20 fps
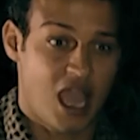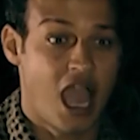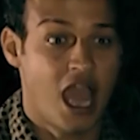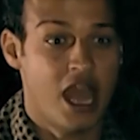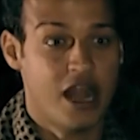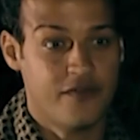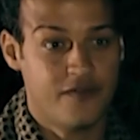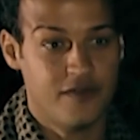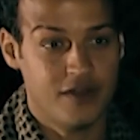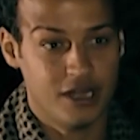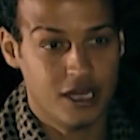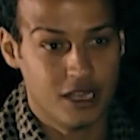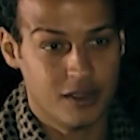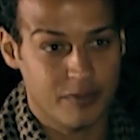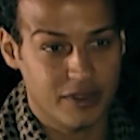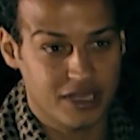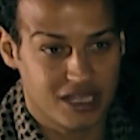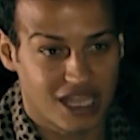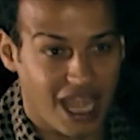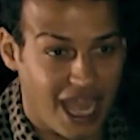عارف انك
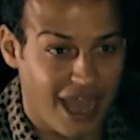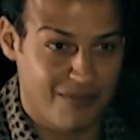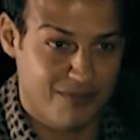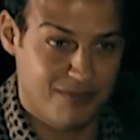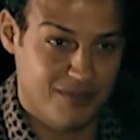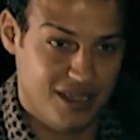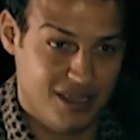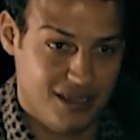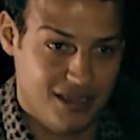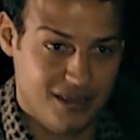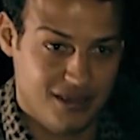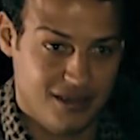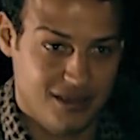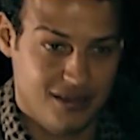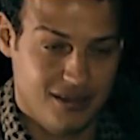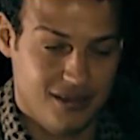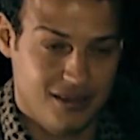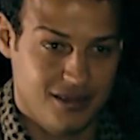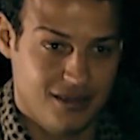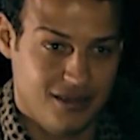بنت عمي
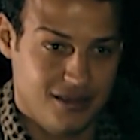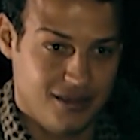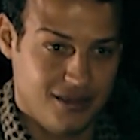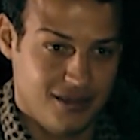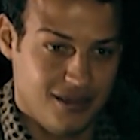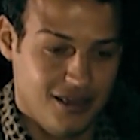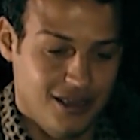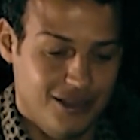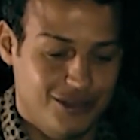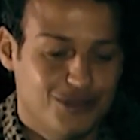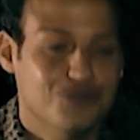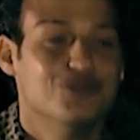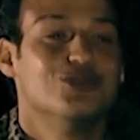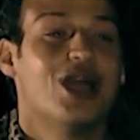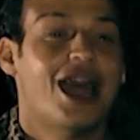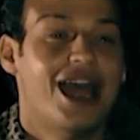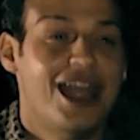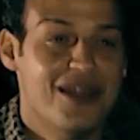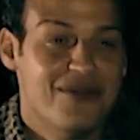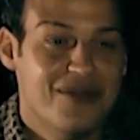انت
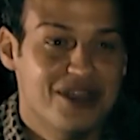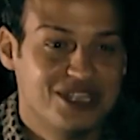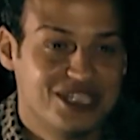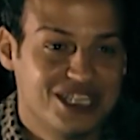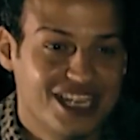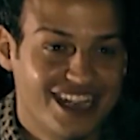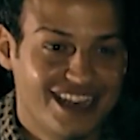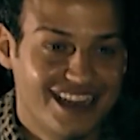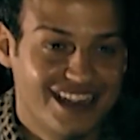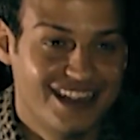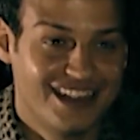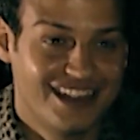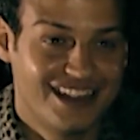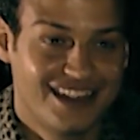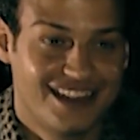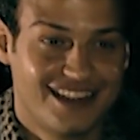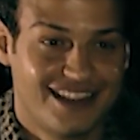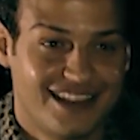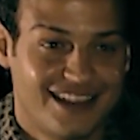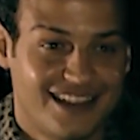متعلمه يا جنينه
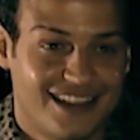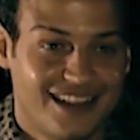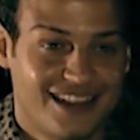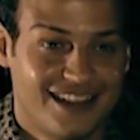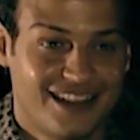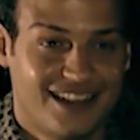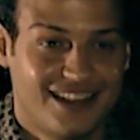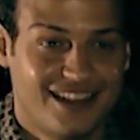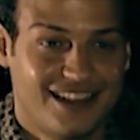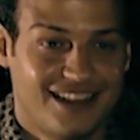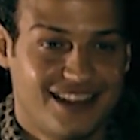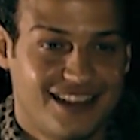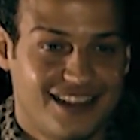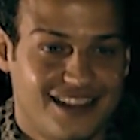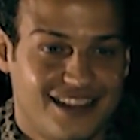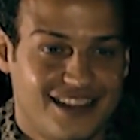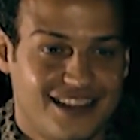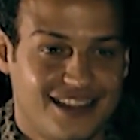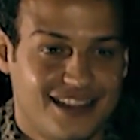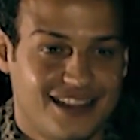ليسانس
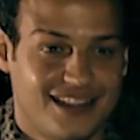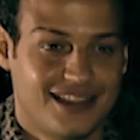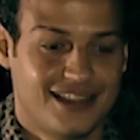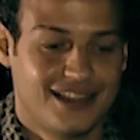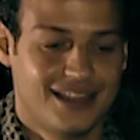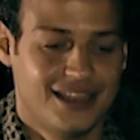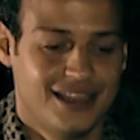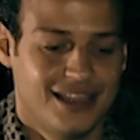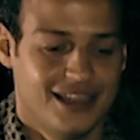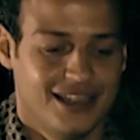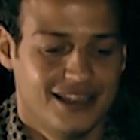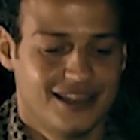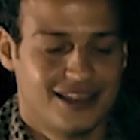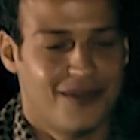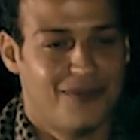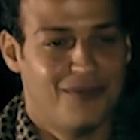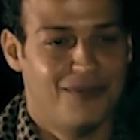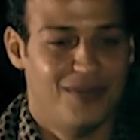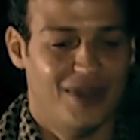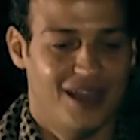اداب طب